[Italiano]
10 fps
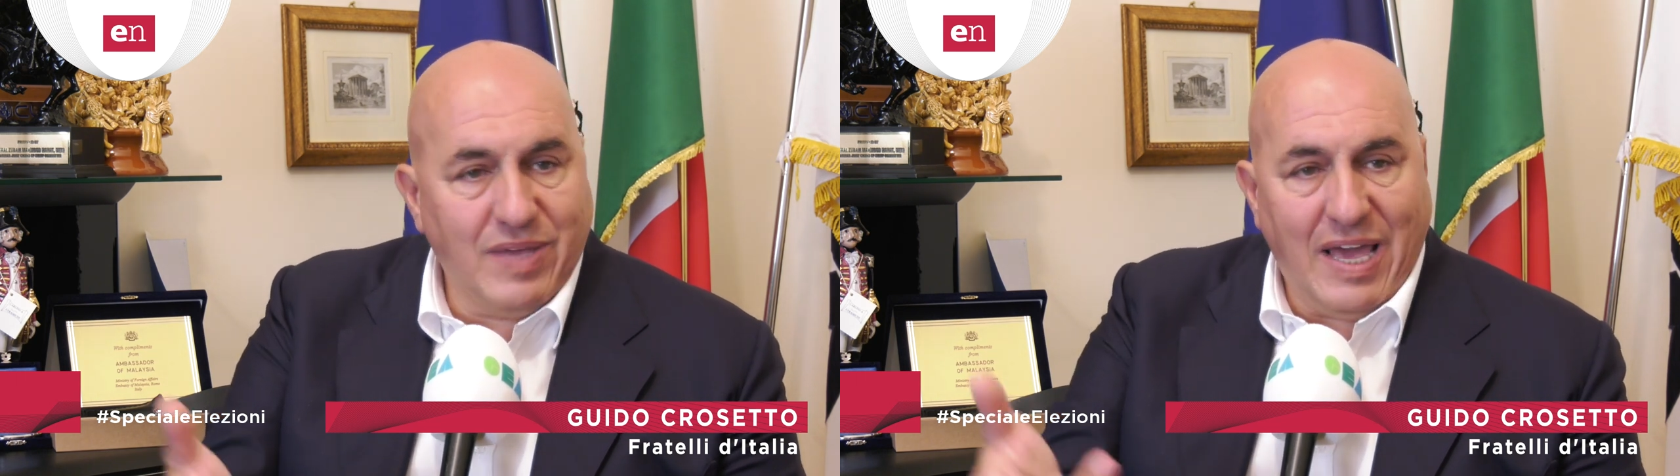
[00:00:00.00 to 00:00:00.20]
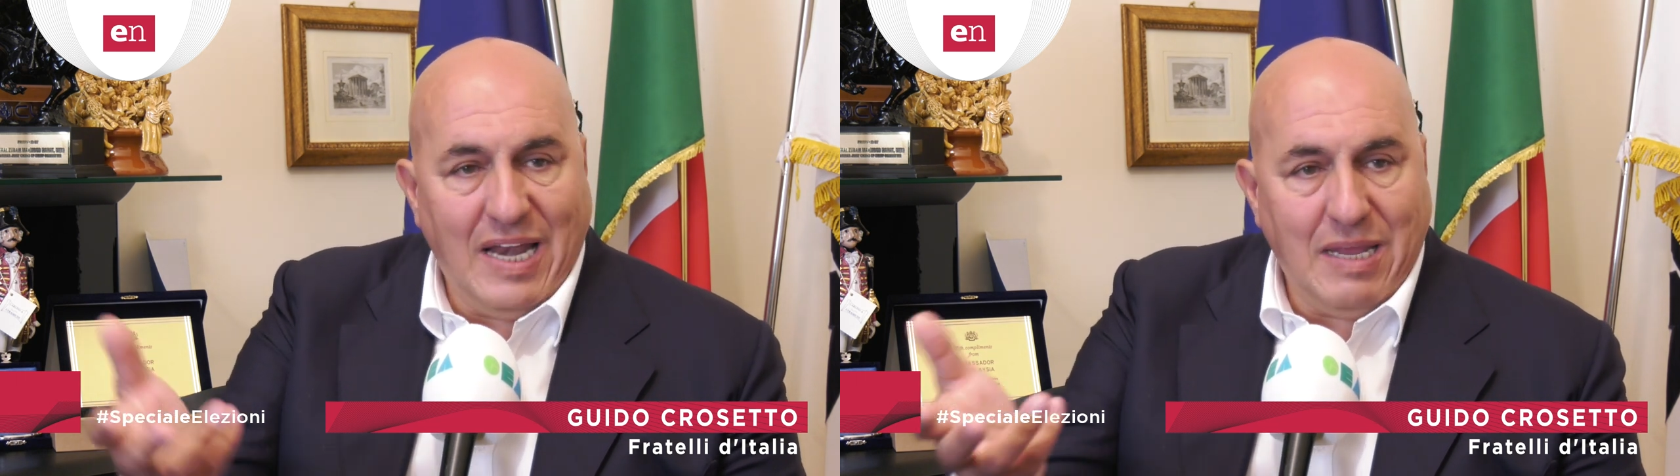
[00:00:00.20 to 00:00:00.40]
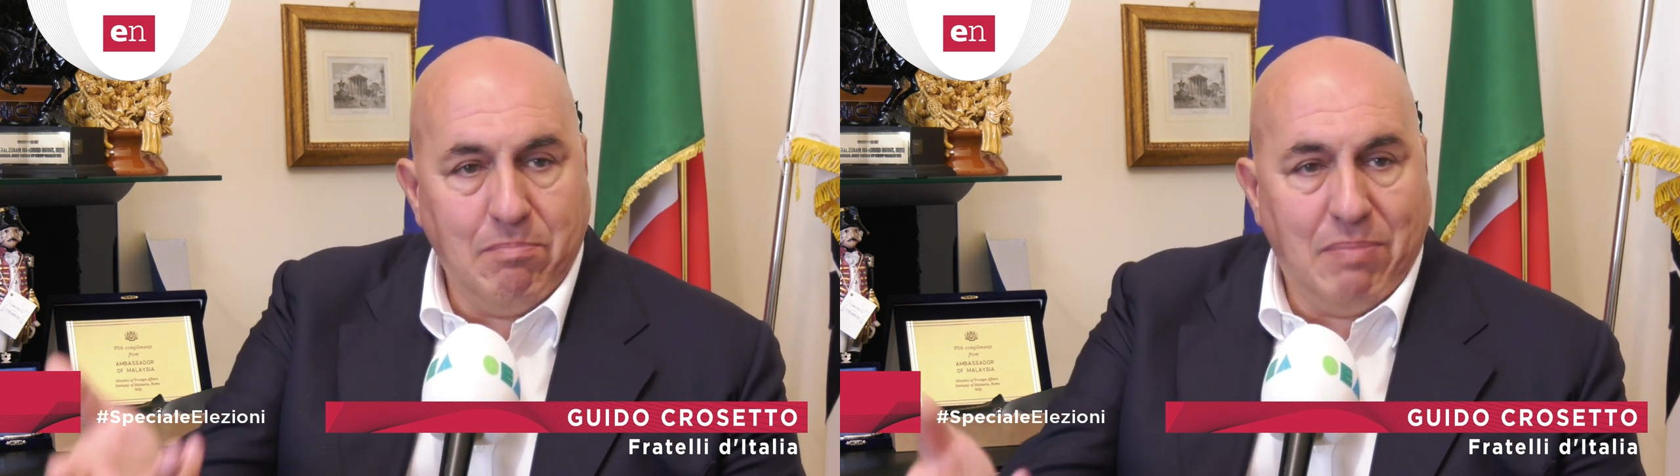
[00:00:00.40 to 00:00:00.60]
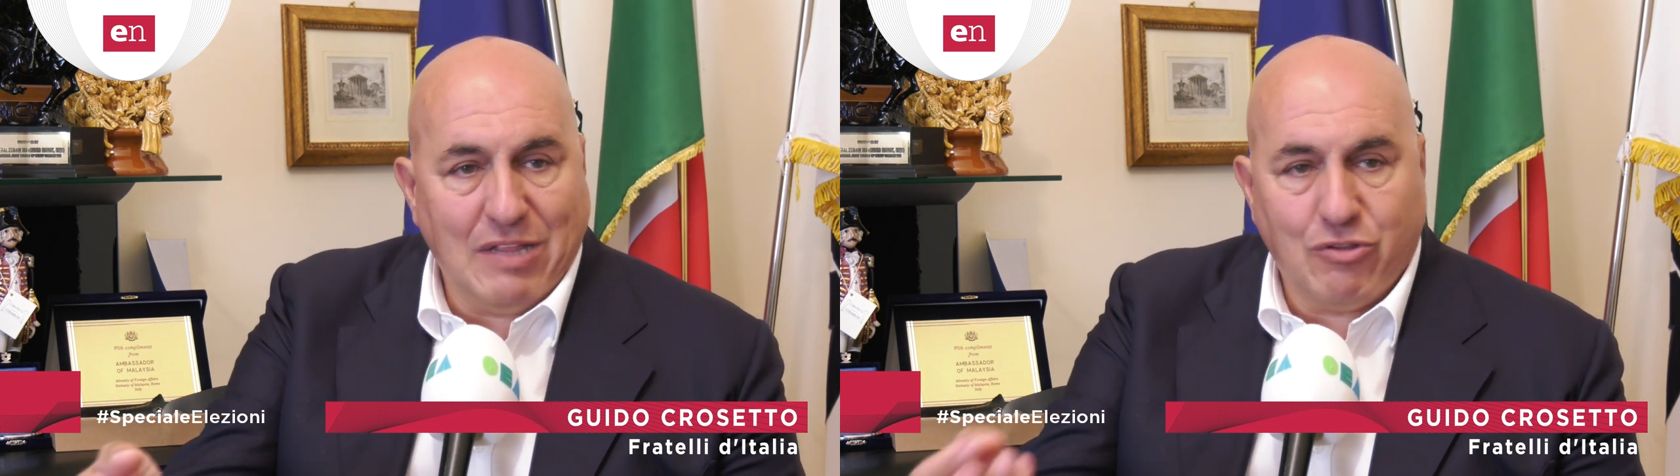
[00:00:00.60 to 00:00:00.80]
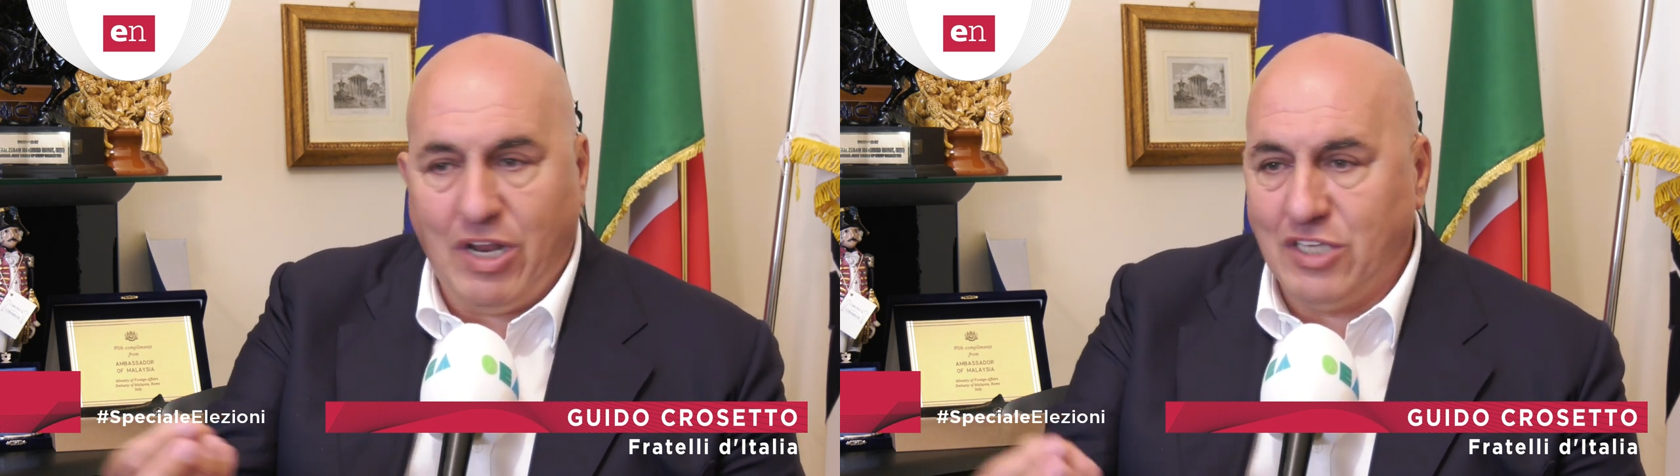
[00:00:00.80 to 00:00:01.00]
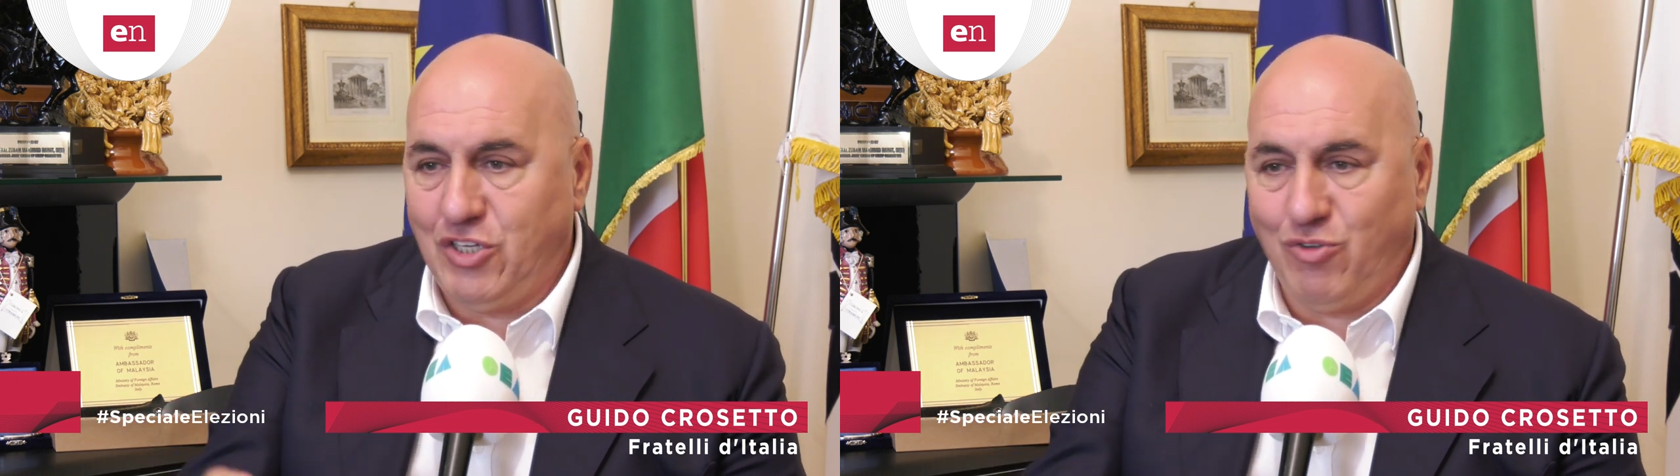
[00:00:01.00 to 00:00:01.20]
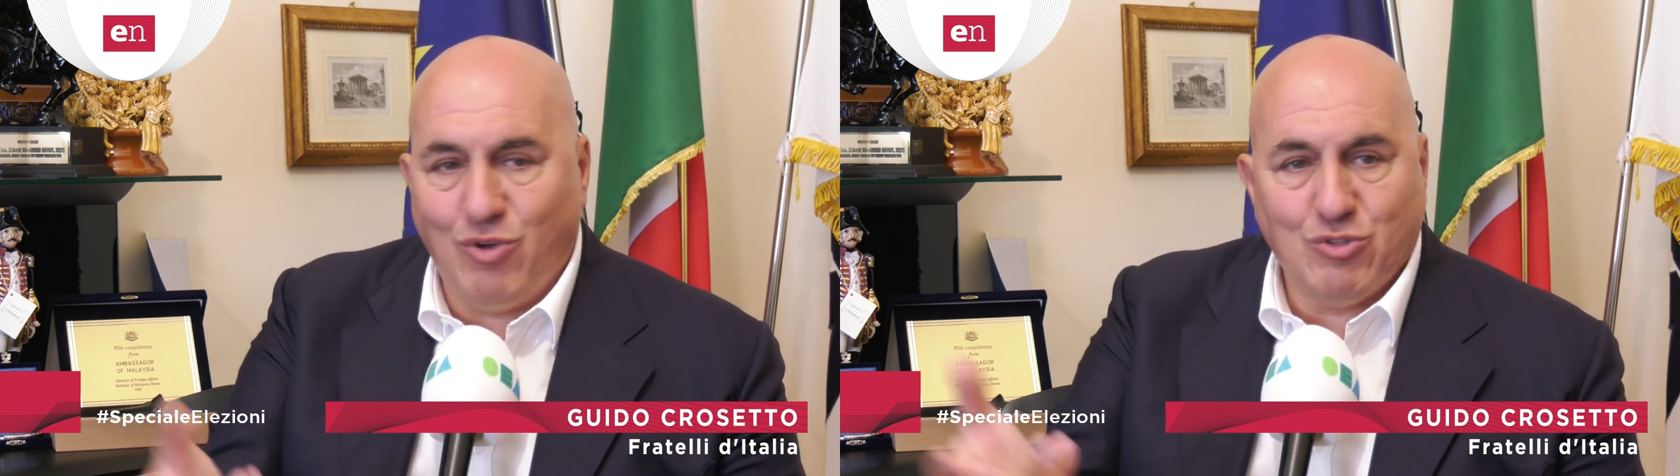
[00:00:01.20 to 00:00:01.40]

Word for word: e all'impatto della CO2